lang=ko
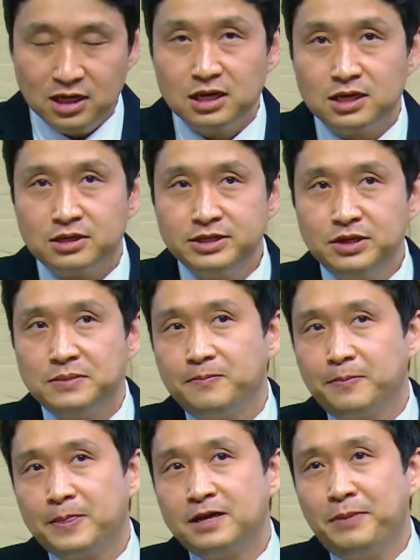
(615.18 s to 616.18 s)
그런데
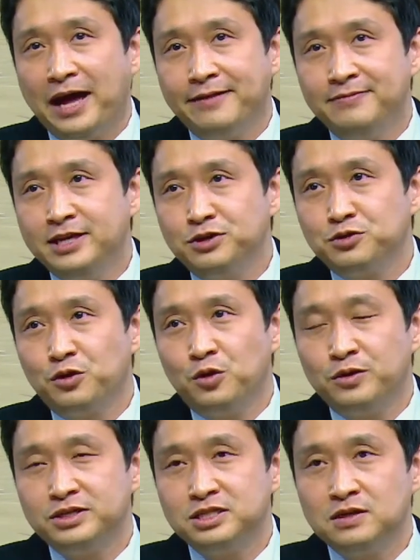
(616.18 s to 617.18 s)
그
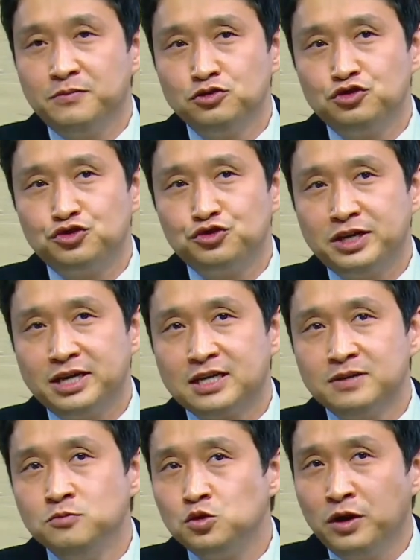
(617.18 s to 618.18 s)
반대로 이제 이번 주에
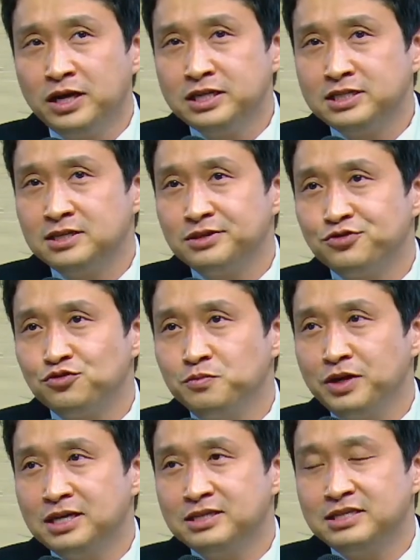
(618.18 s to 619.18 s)
금송아지를
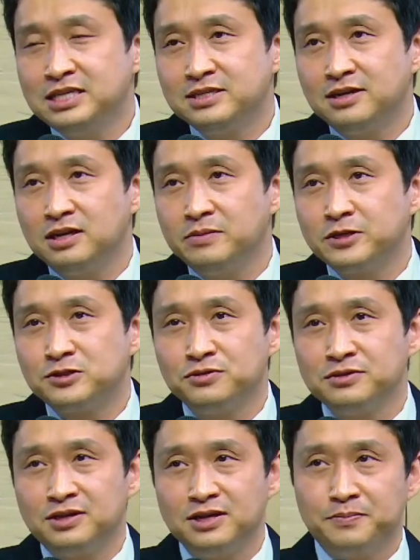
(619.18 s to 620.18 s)
숭배하는 이스라엘
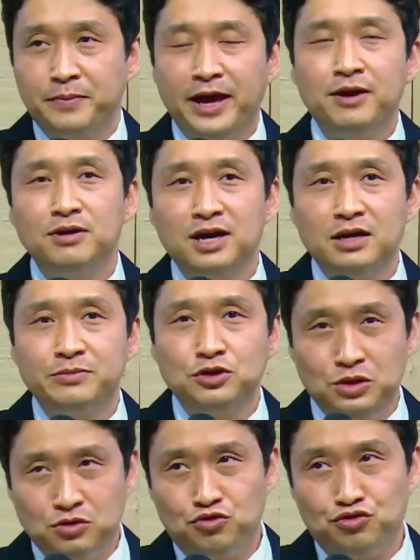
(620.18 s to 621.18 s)
백성들의 그 폐역함이
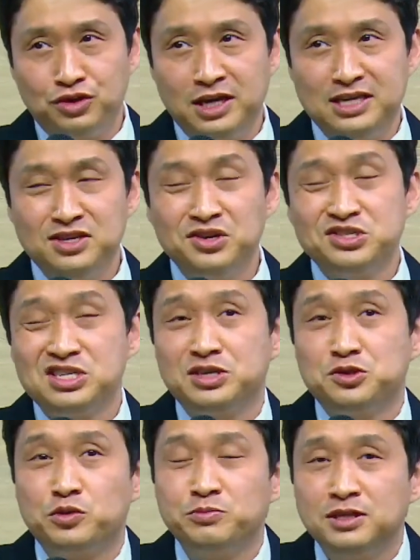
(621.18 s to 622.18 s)
뒤에 이어지게
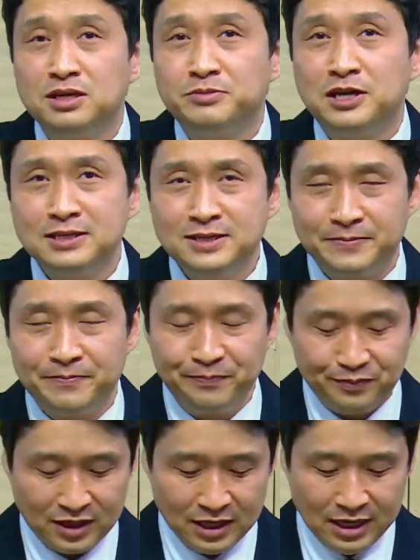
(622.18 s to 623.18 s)
됩니다만은
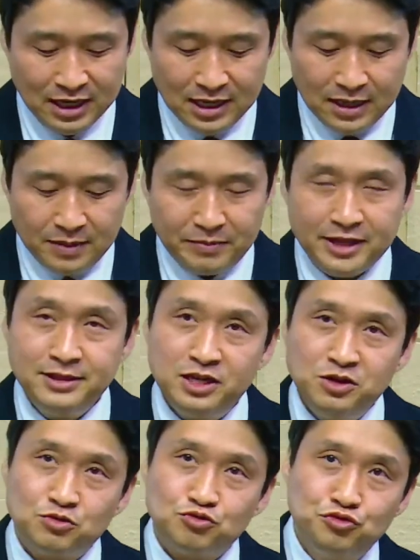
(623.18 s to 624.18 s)

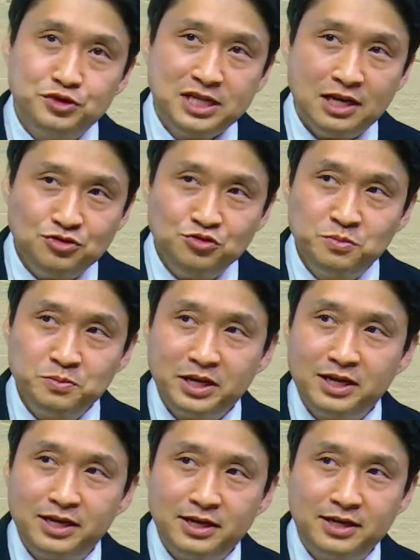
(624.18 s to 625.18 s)
반대로 우상
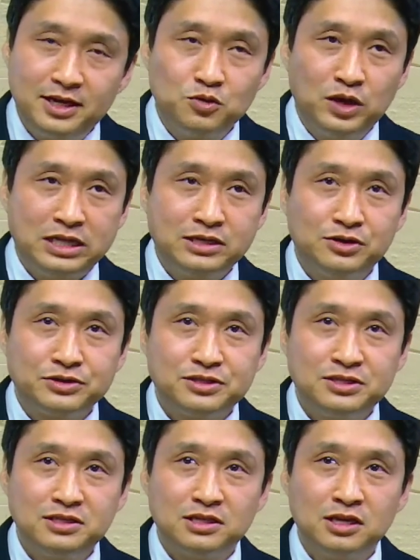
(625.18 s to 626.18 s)
숭배라고 하는
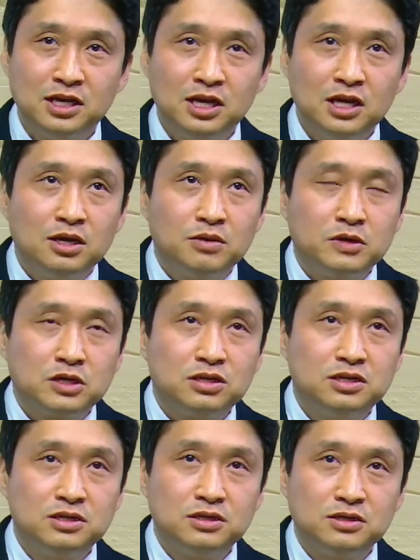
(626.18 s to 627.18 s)
것은
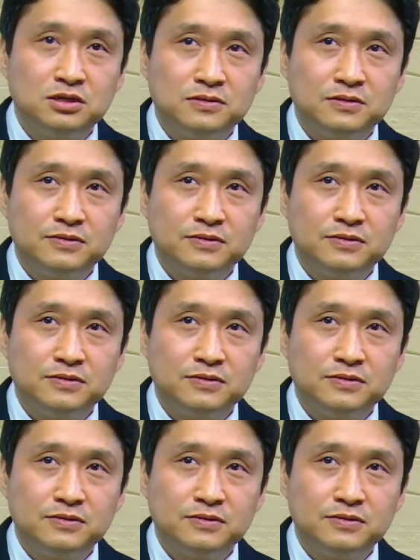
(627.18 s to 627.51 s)
그